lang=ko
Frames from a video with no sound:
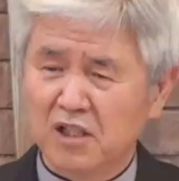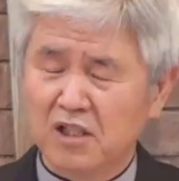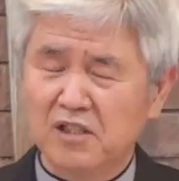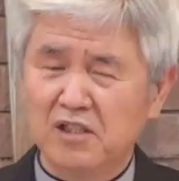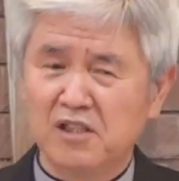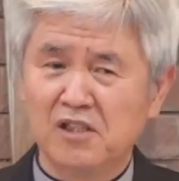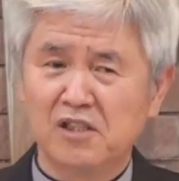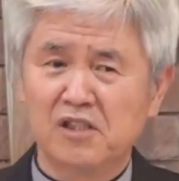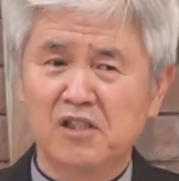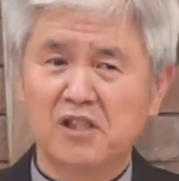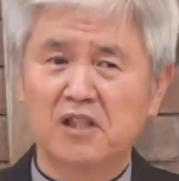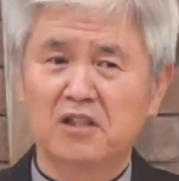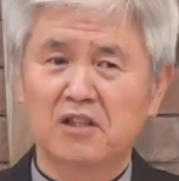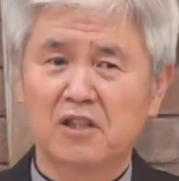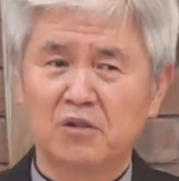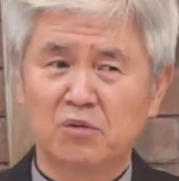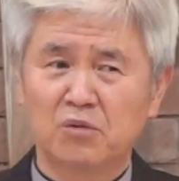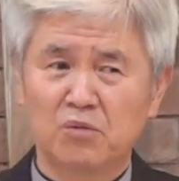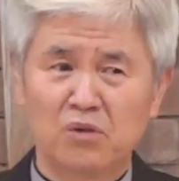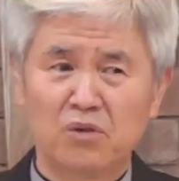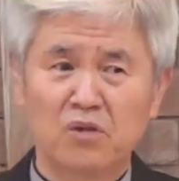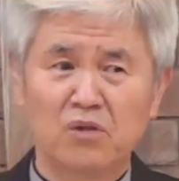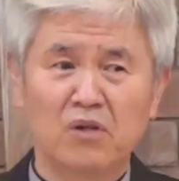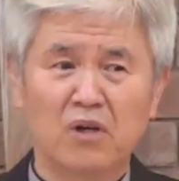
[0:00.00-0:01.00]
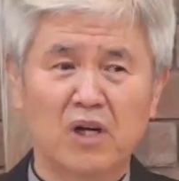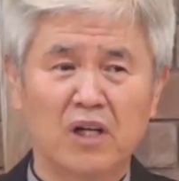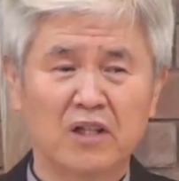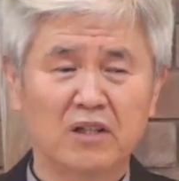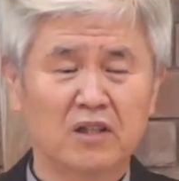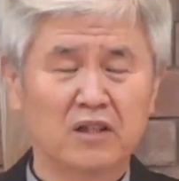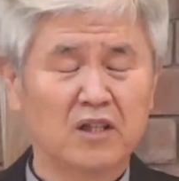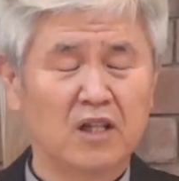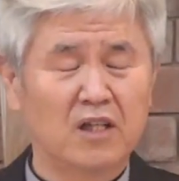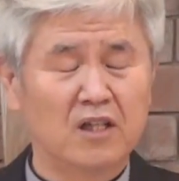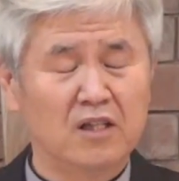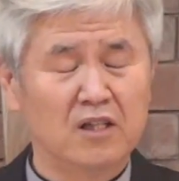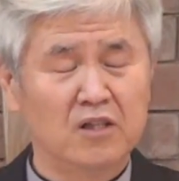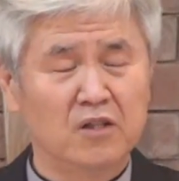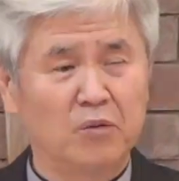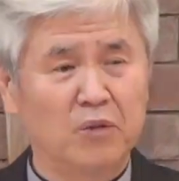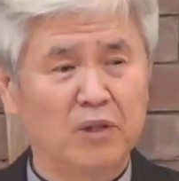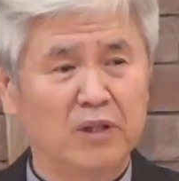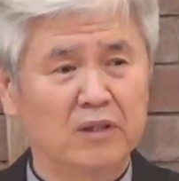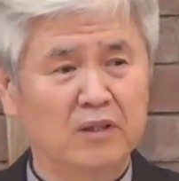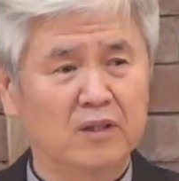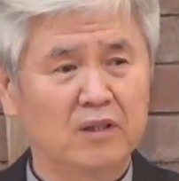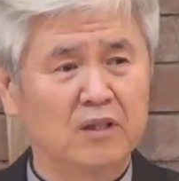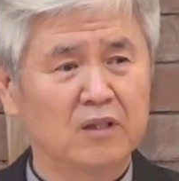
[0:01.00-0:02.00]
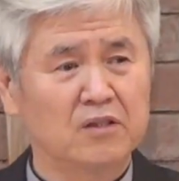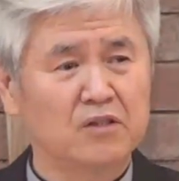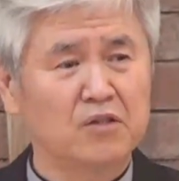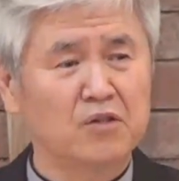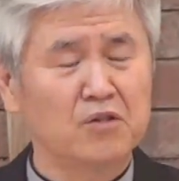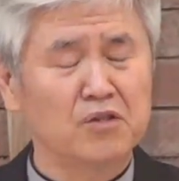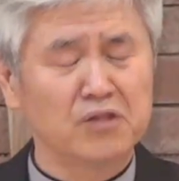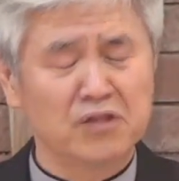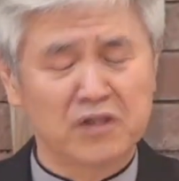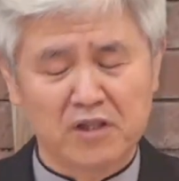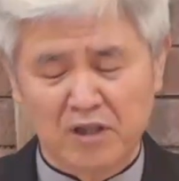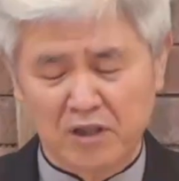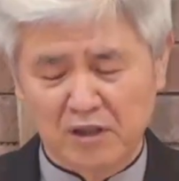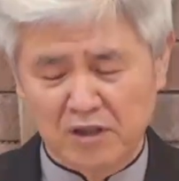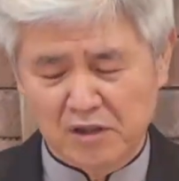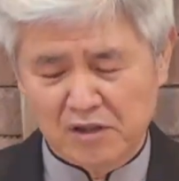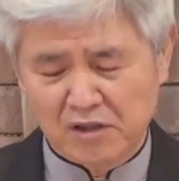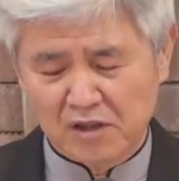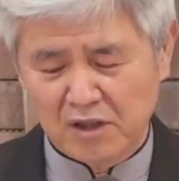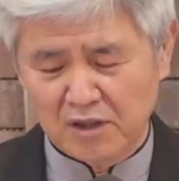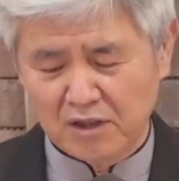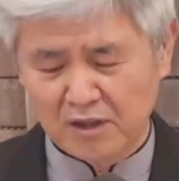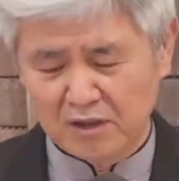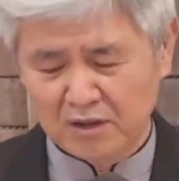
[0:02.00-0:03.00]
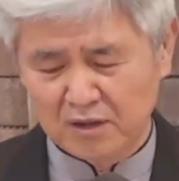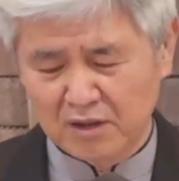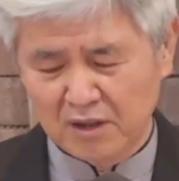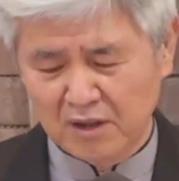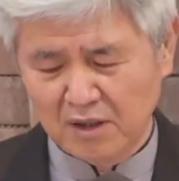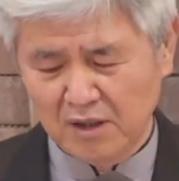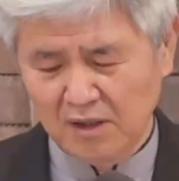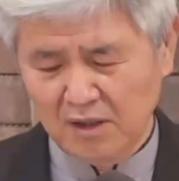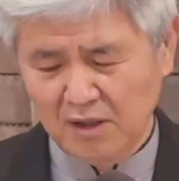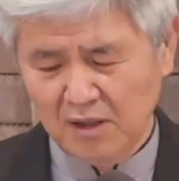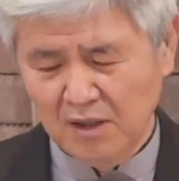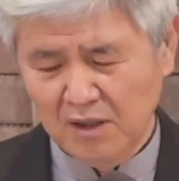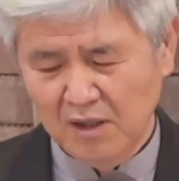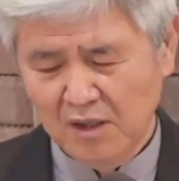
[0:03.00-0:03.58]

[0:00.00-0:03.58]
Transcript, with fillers: 인생길 훌륭하게 달려왔다, 성실하게 살았다,